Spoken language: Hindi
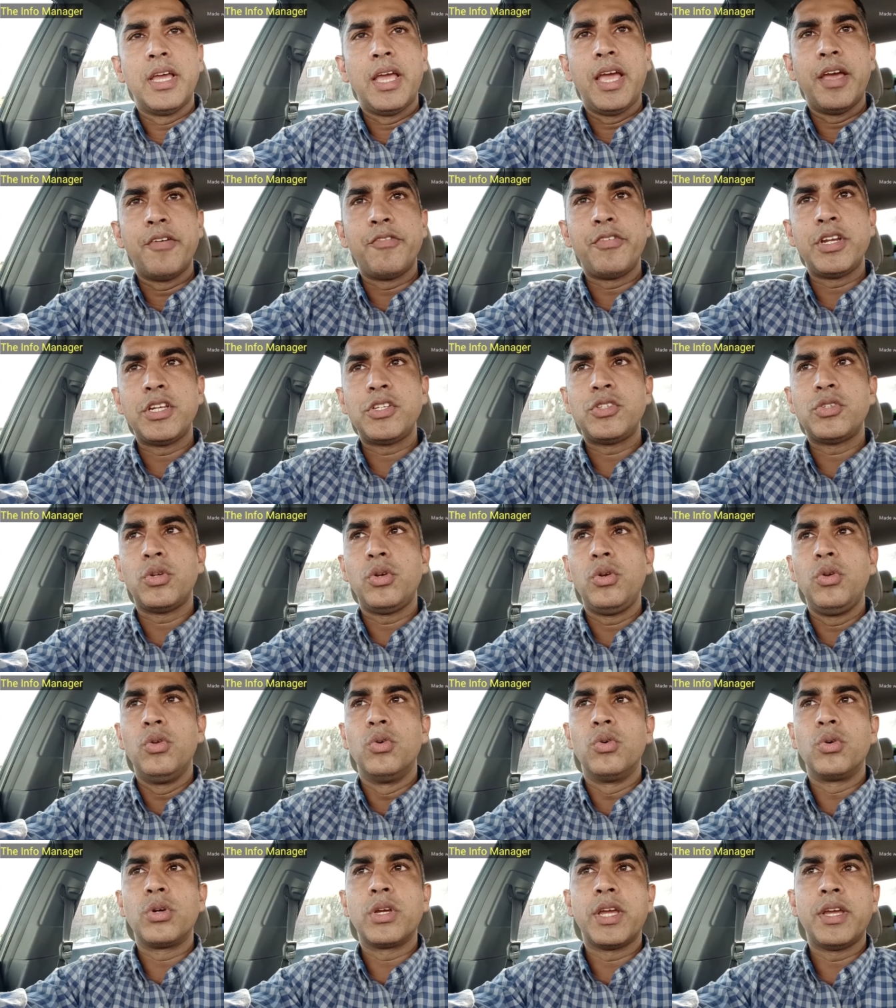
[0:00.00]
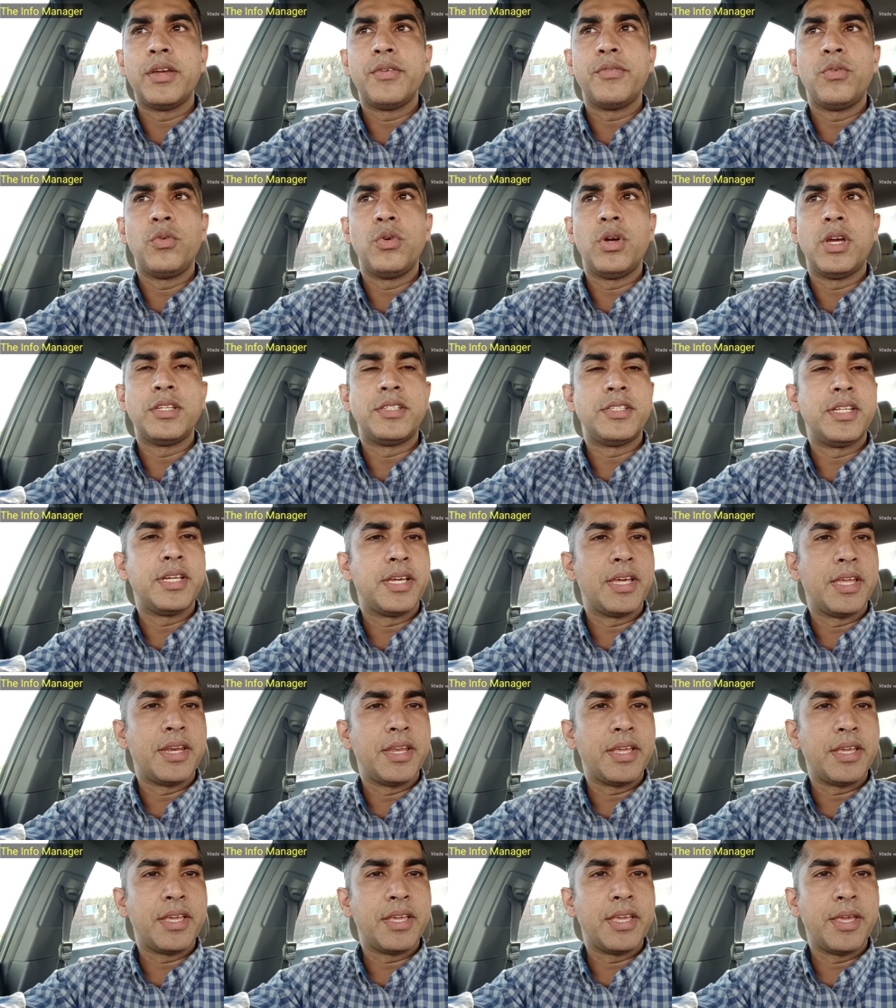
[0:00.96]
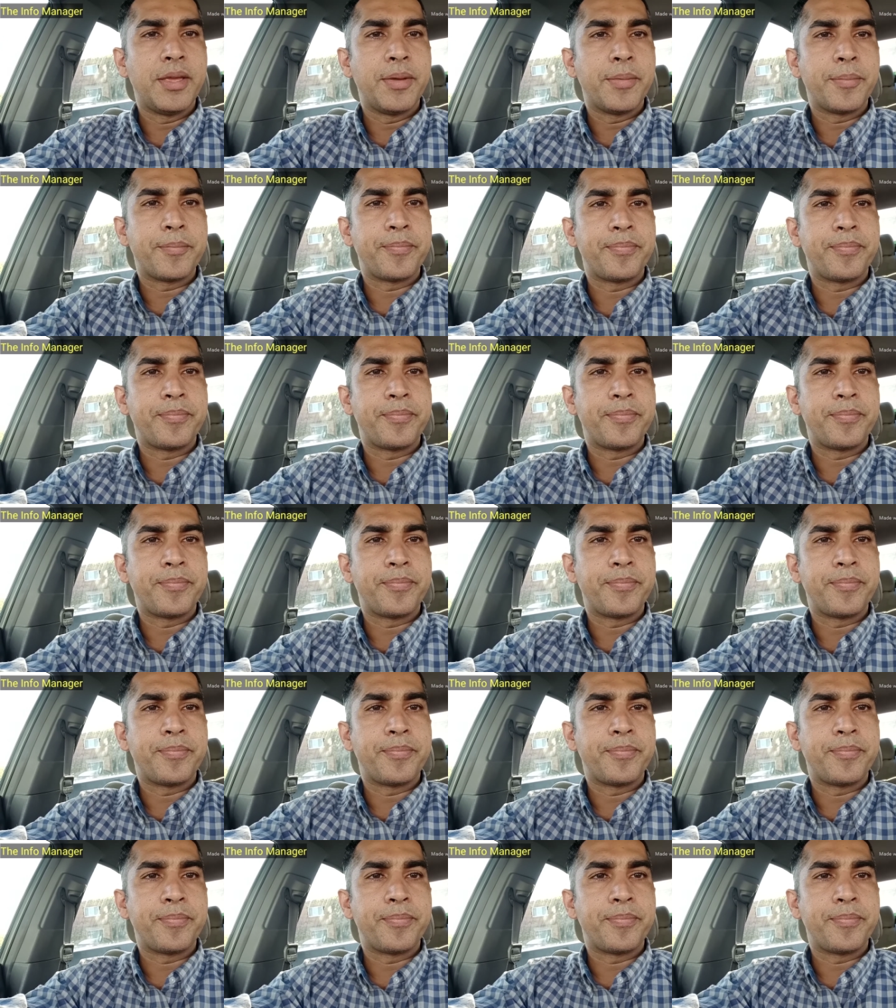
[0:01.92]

एवरेज जो लोग हैं वो ऐसे करें कि